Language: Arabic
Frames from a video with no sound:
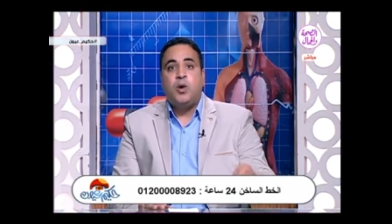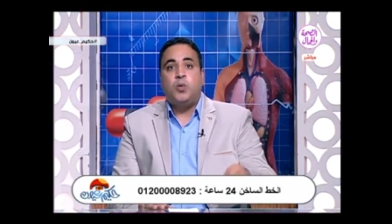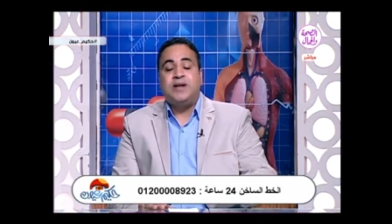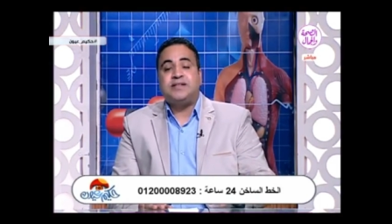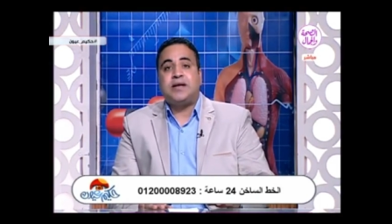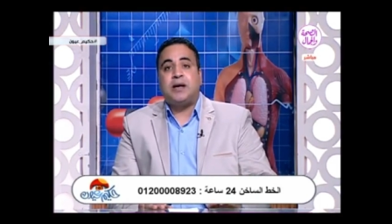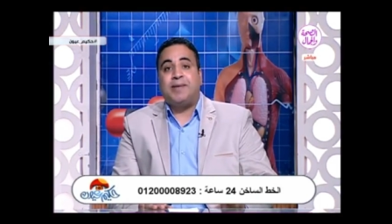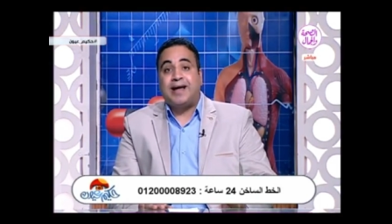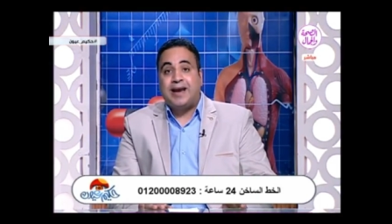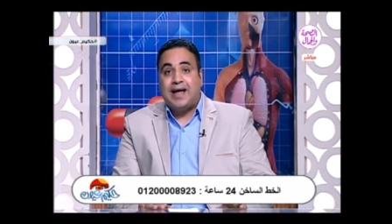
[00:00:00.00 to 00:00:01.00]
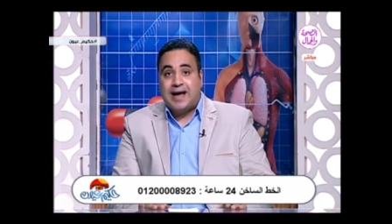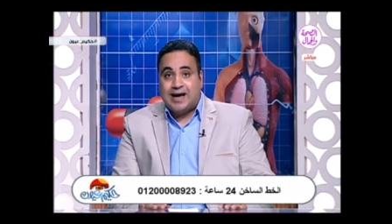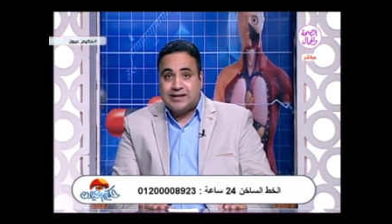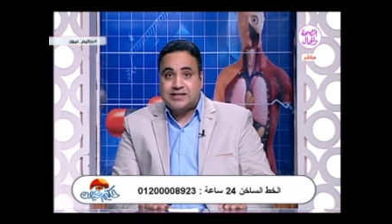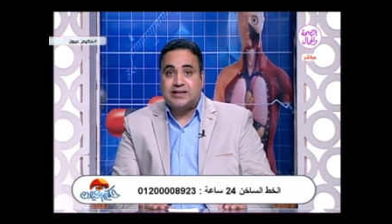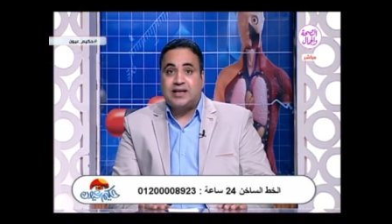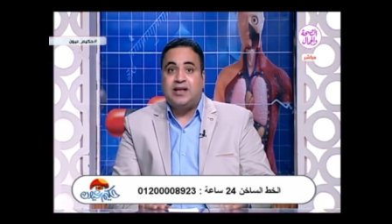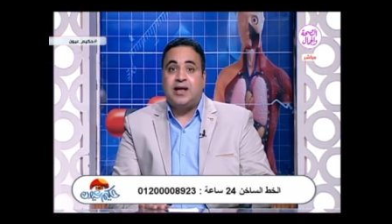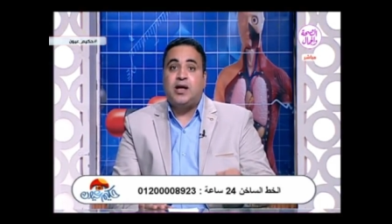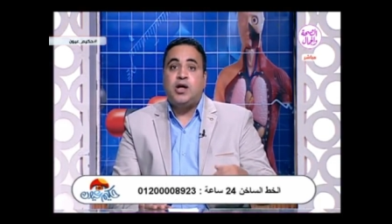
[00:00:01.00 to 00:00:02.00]
ونزرع مكانها عدسة
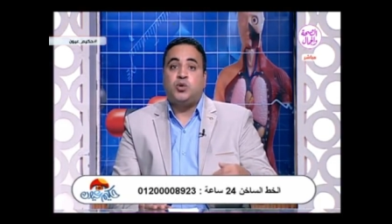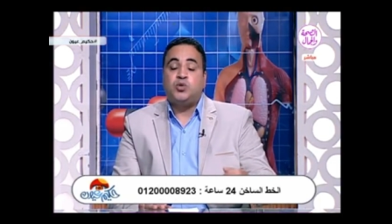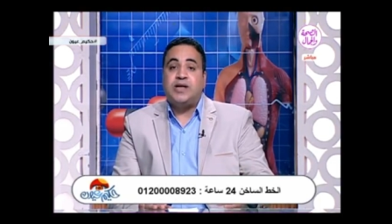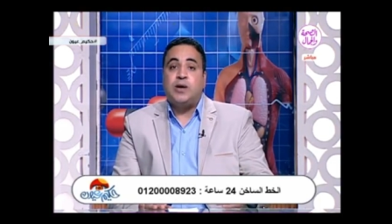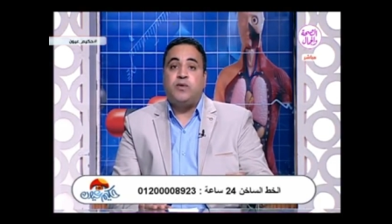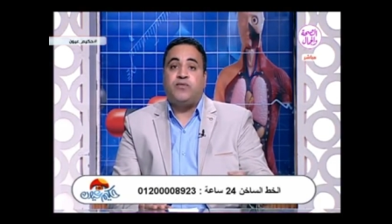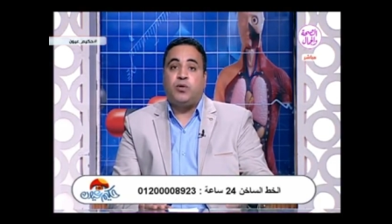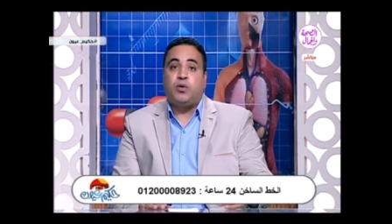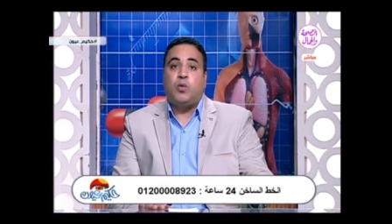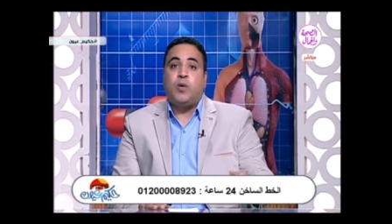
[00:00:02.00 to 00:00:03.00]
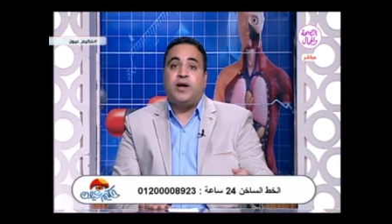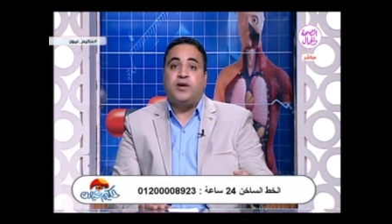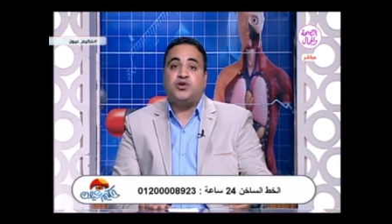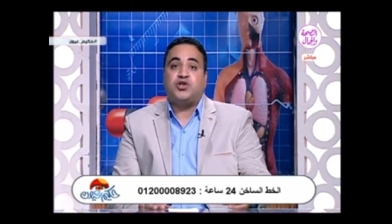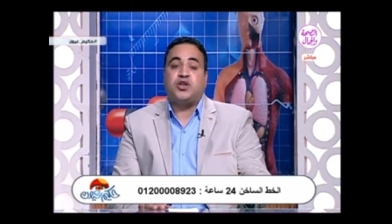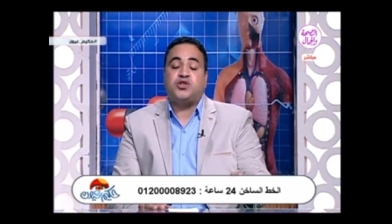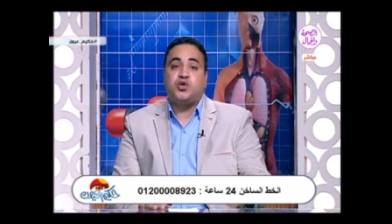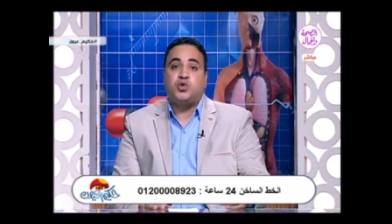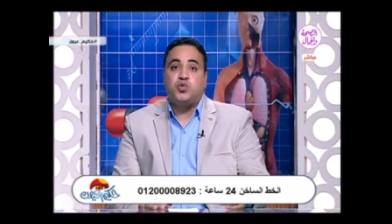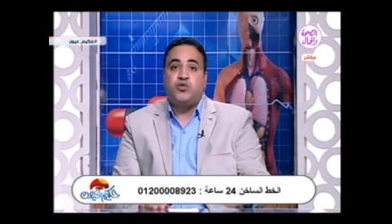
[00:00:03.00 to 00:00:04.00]
تانية تساوي في القوة أن الشخص
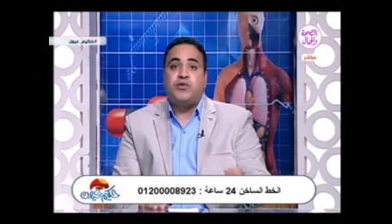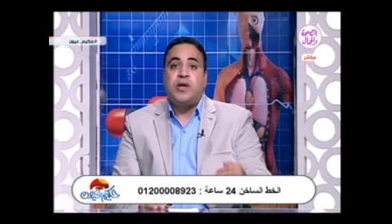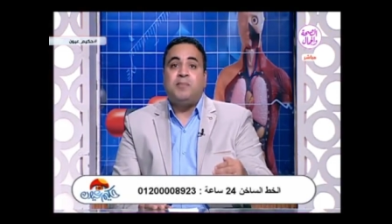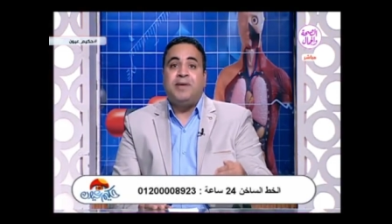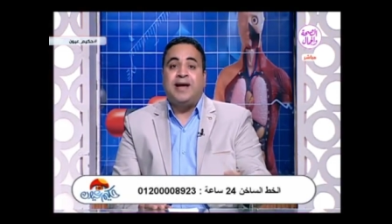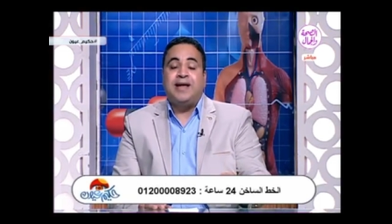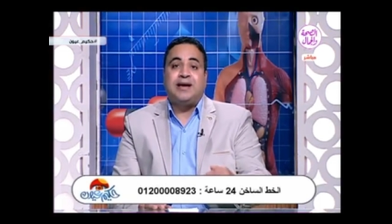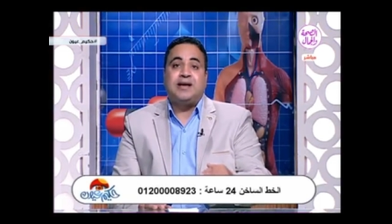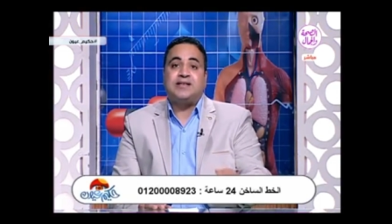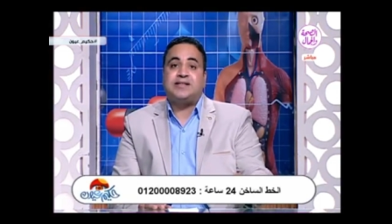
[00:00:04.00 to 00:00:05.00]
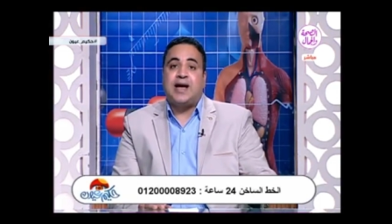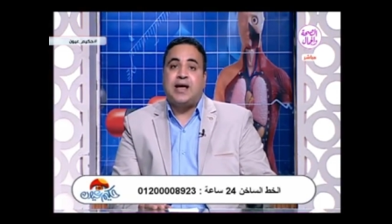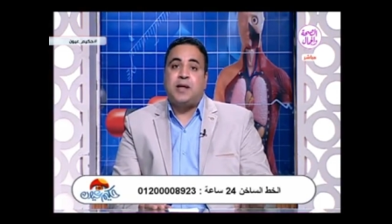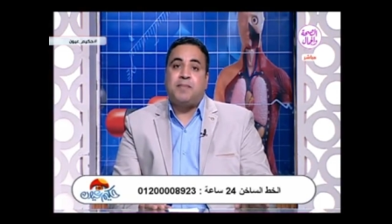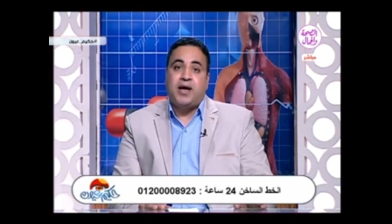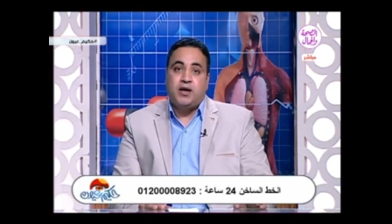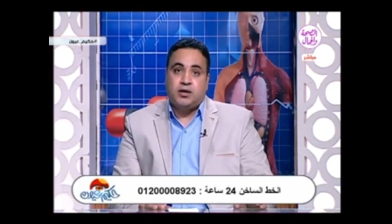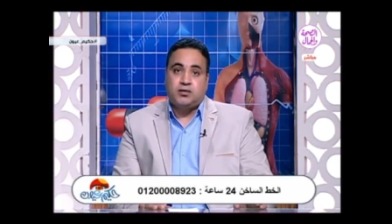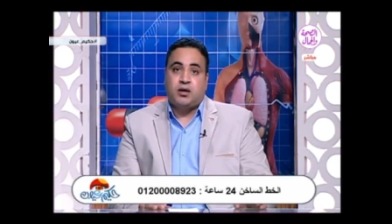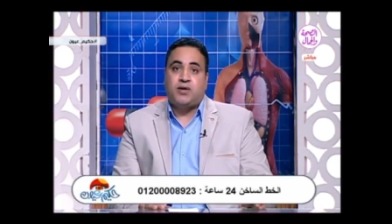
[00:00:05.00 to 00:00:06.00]
يشوف من غير الاستعانة بأي
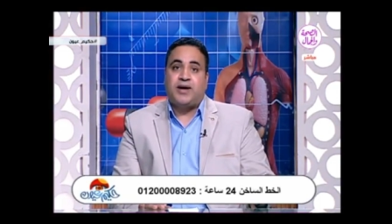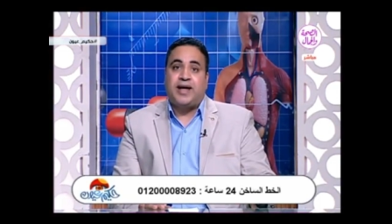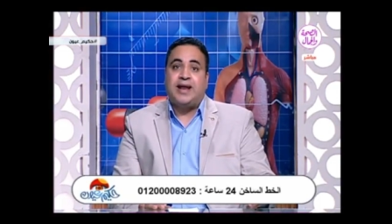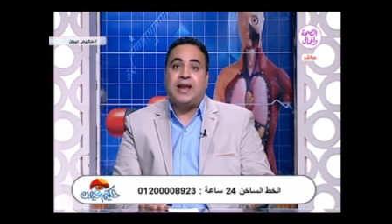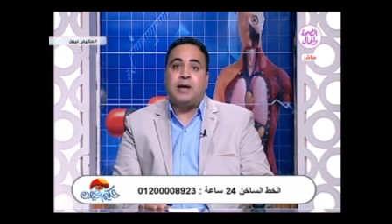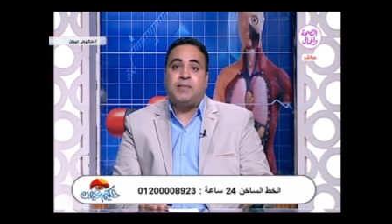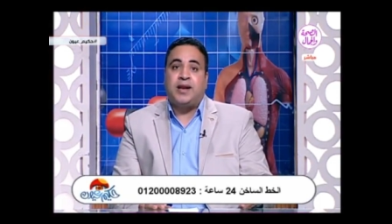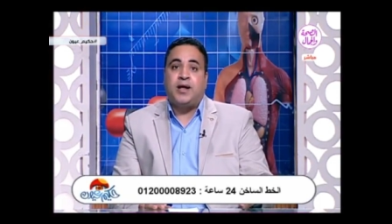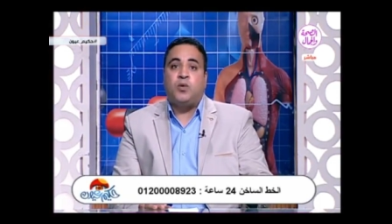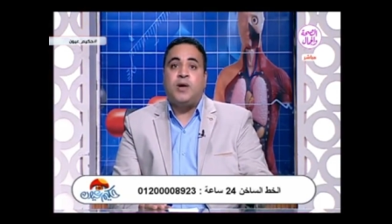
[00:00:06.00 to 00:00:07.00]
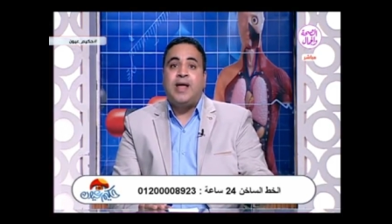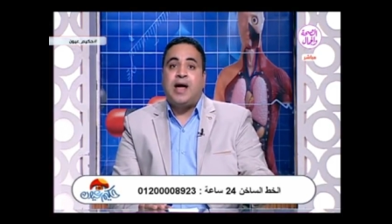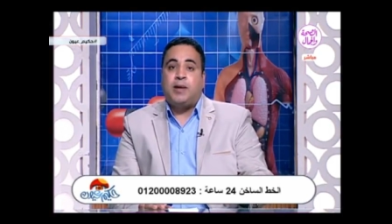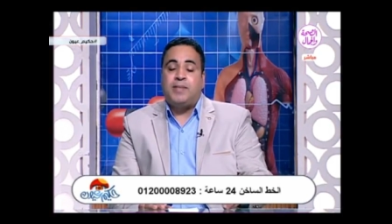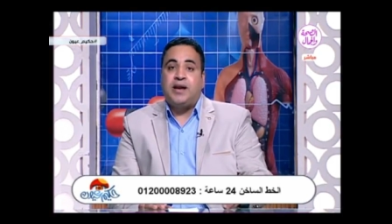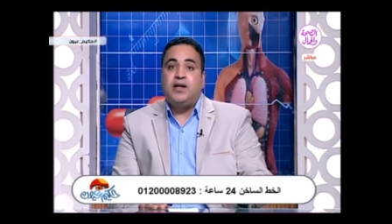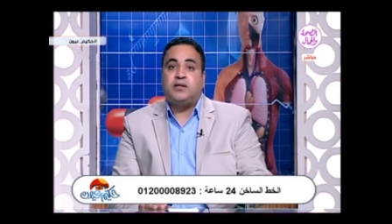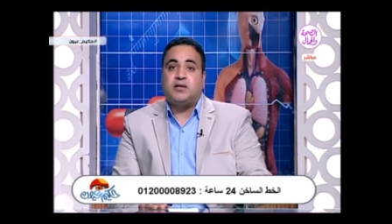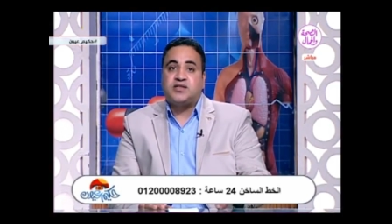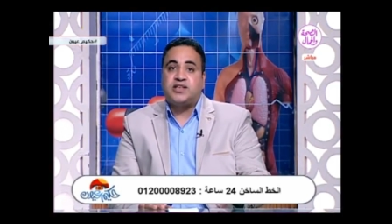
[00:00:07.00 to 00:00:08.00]
نظارة فكأن عملنا له عملية
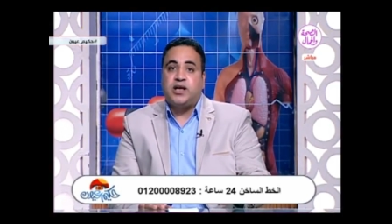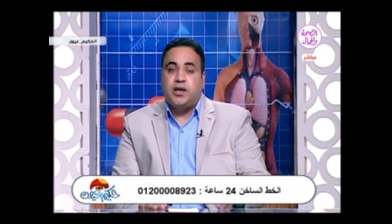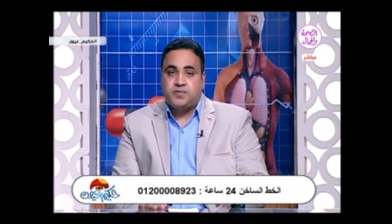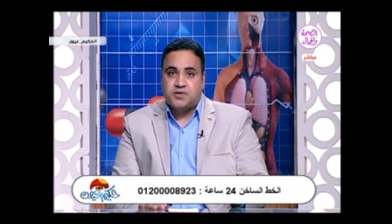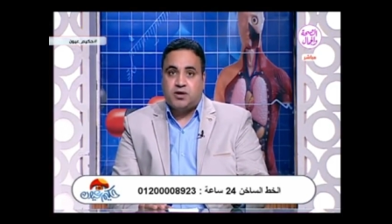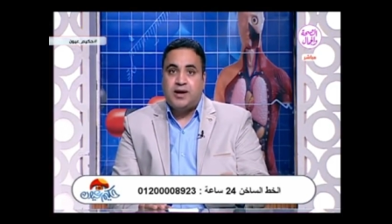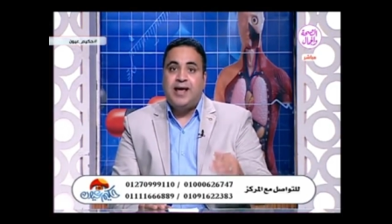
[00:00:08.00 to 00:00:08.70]
تصحيح إبصار